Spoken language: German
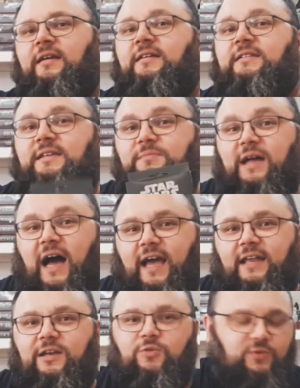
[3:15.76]
Es gibt
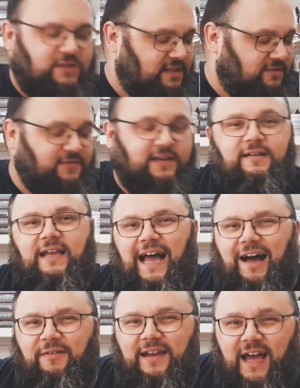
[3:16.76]
einen Luke zu gewinnen.
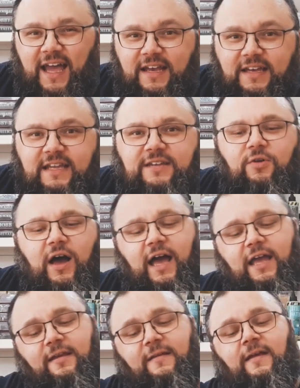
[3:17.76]
Aber nein, nicht nur
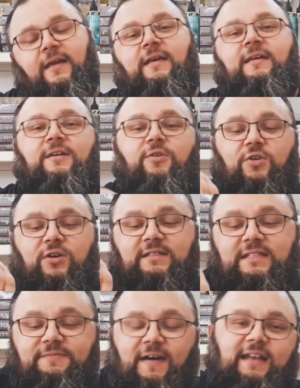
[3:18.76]
einen. Ihr könnt noch einen
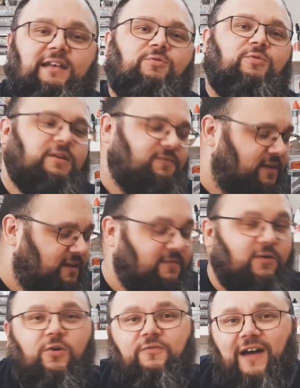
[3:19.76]
zweiten Luke gewinnen.
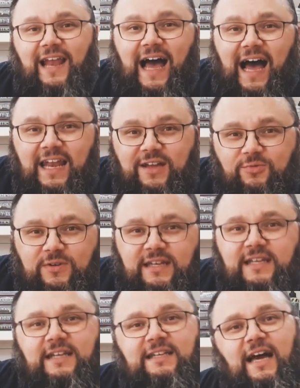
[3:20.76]
Und weil alle guten
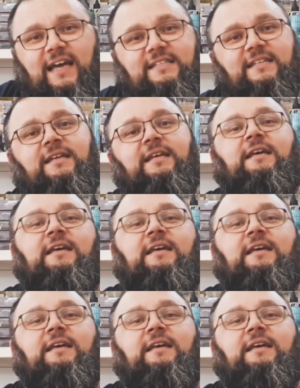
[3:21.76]
Dinge drei sind,